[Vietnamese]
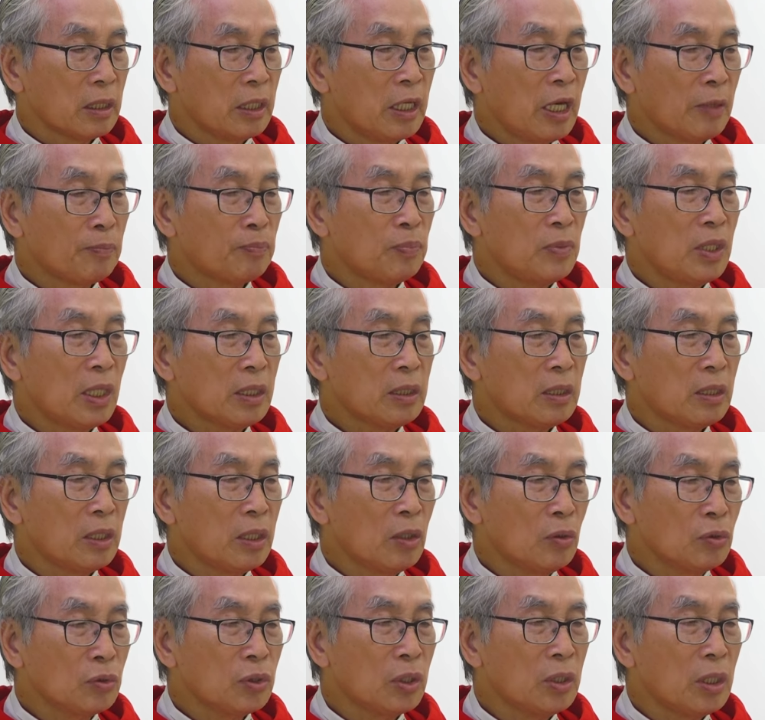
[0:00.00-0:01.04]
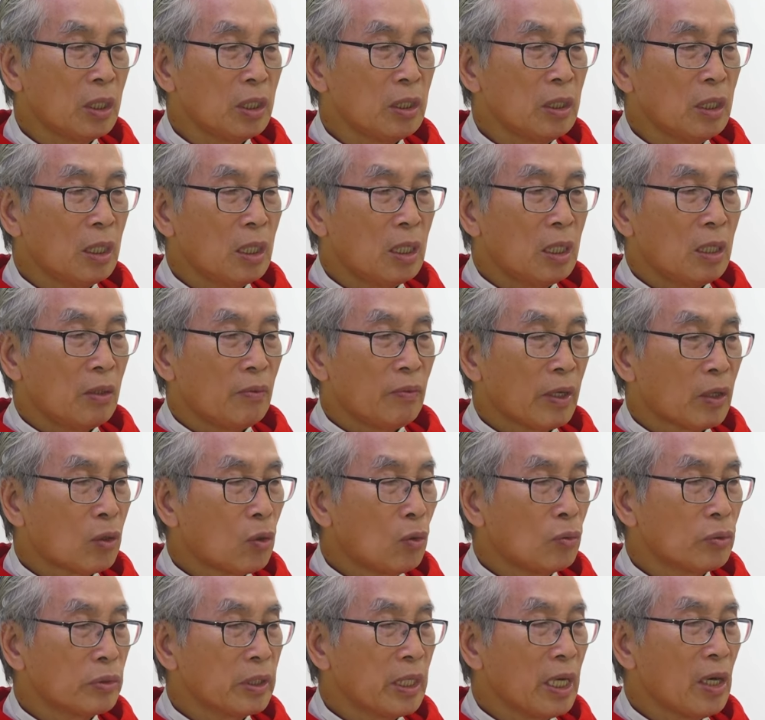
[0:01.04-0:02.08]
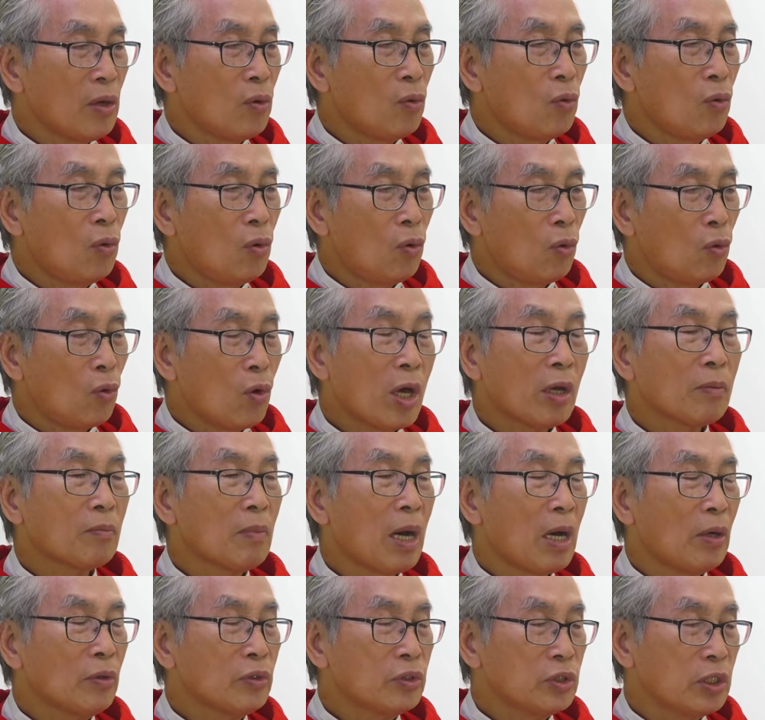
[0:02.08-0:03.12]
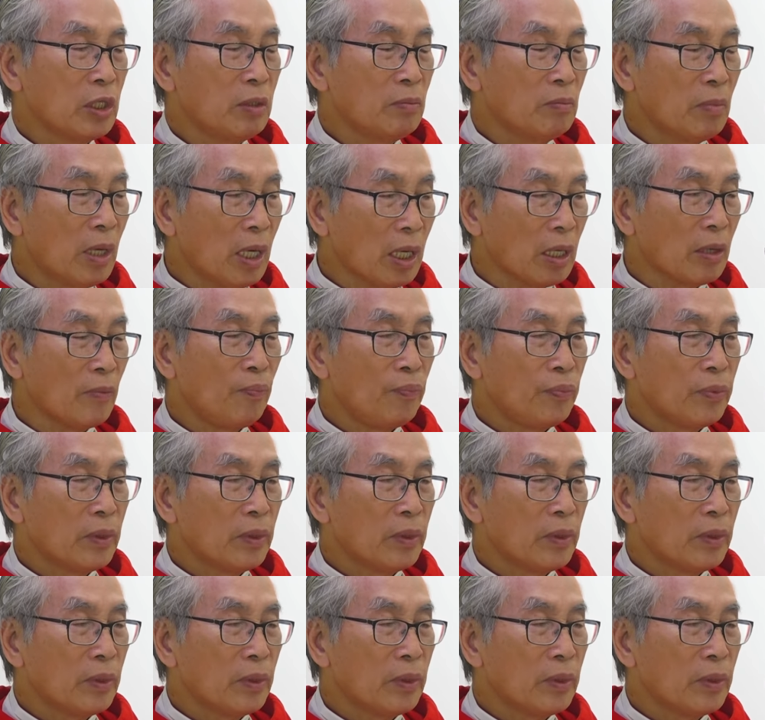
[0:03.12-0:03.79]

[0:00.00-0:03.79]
hiệp nhất yêu thương và cùng nhau loan báo tin mừng